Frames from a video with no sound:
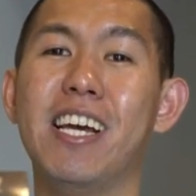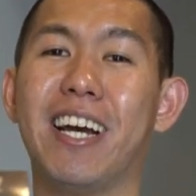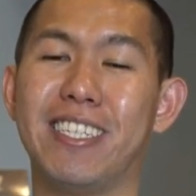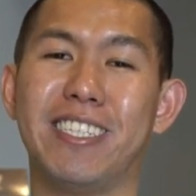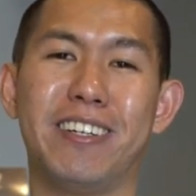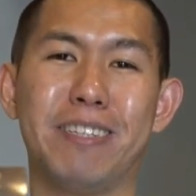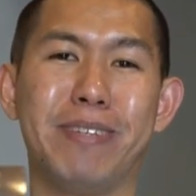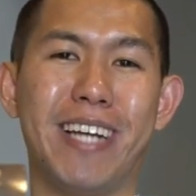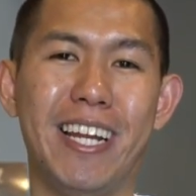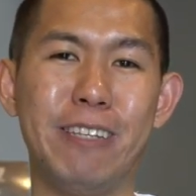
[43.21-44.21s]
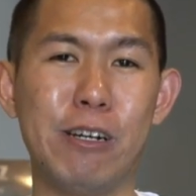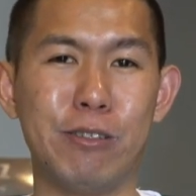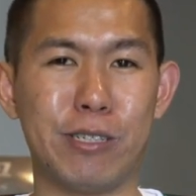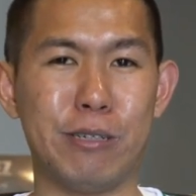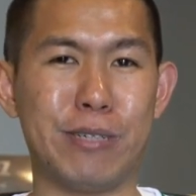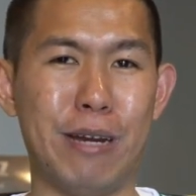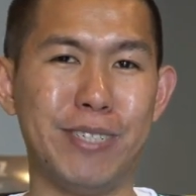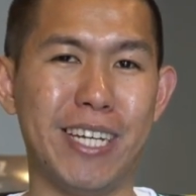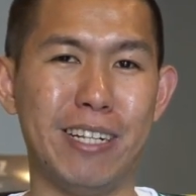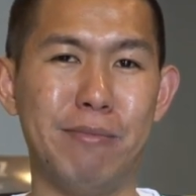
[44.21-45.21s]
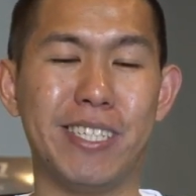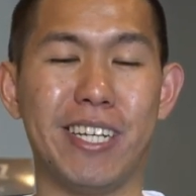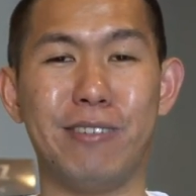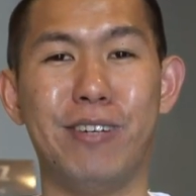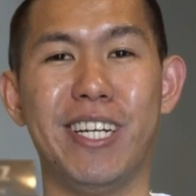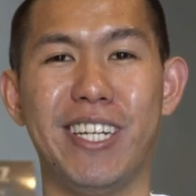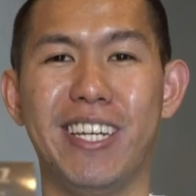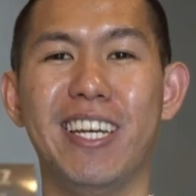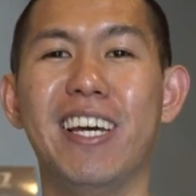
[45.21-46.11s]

kasih tahu teman kalian juga untuk subscribe channel basket gue ini